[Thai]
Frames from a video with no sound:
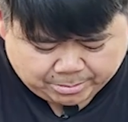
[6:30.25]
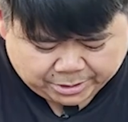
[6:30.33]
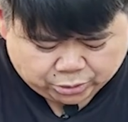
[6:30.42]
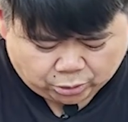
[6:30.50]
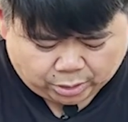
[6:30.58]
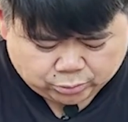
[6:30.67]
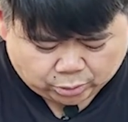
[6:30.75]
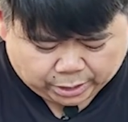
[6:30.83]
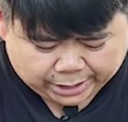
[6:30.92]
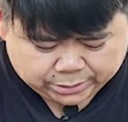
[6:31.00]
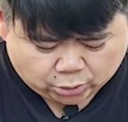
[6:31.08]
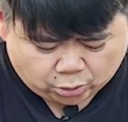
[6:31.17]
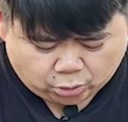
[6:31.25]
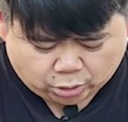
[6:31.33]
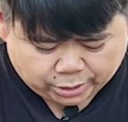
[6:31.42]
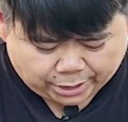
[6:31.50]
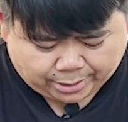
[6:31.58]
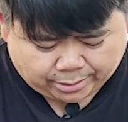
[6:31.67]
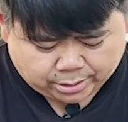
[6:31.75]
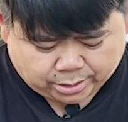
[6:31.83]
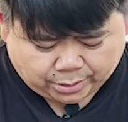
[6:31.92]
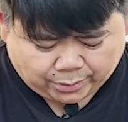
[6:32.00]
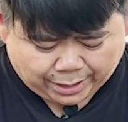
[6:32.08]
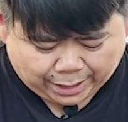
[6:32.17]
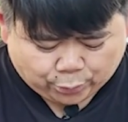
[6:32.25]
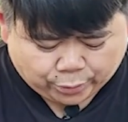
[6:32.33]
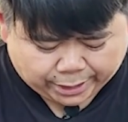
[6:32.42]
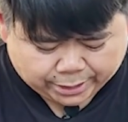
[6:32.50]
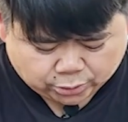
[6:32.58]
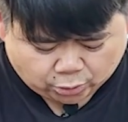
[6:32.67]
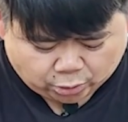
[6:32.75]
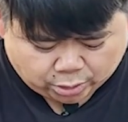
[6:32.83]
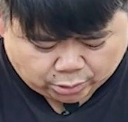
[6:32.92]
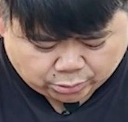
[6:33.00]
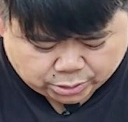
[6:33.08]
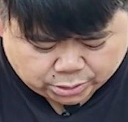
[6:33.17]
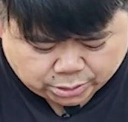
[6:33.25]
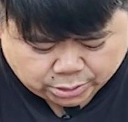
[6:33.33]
ไม่ต้องเอาตะแกนต่อออกเนี่ยเขาเรียกว่าเหลาแกนต่อเขาคือ